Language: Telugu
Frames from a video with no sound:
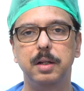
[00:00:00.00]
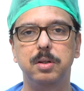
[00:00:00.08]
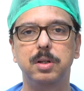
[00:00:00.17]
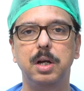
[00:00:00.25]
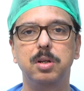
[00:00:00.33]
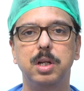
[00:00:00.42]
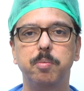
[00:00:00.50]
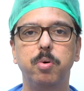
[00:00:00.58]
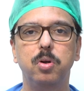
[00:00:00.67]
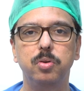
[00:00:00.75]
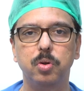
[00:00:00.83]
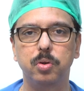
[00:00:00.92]
డిశ్చార్జ్
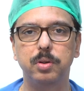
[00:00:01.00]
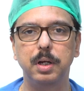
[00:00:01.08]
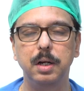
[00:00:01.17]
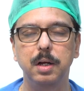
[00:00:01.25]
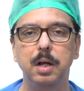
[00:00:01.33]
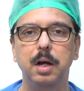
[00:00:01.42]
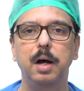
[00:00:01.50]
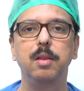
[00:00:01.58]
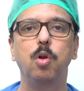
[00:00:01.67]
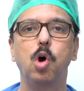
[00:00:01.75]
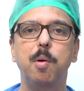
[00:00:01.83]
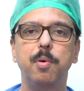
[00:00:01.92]
నిప్పుల నుంచి వస్తే
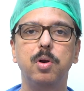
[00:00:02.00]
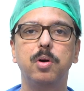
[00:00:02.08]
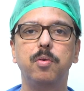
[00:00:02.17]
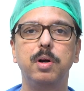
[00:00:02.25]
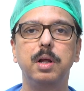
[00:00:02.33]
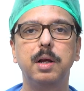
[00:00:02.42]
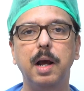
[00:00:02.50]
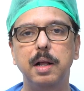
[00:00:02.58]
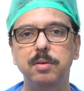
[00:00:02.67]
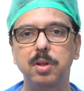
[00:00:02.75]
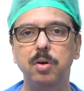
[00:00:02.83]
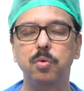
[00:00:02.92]
అది లోపల ఉన్నటువంటి
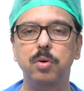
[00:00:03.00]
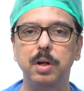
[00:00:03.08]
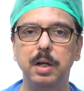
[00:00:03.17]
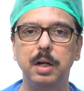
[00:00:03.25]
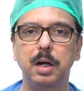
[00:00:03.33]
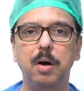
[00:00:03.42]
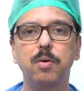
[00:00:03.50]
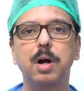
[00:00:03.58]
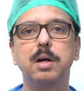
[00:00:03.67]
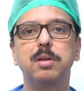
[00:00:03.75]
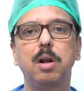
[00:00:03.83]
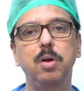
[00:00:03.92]
క్యాన్సర్ ఉండే
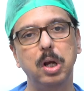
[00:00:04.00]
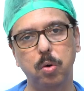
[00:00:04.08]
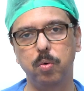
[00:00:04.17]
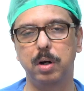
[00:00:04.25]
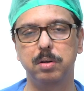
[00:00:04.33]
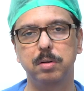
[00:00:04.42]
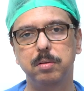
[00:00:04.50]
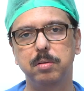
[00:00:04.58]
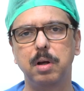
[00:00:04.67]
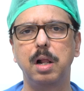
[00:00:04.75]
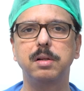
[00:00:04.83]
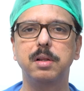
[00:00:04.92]
అవకాశాలు ఎక్కువ
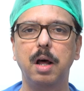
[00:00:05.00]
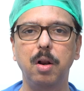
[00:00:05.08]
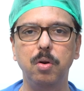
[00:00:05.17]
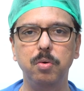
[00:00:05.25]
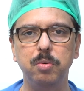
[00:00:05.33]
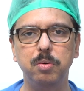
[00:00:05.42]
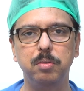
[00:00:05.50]
చాలాసార్లు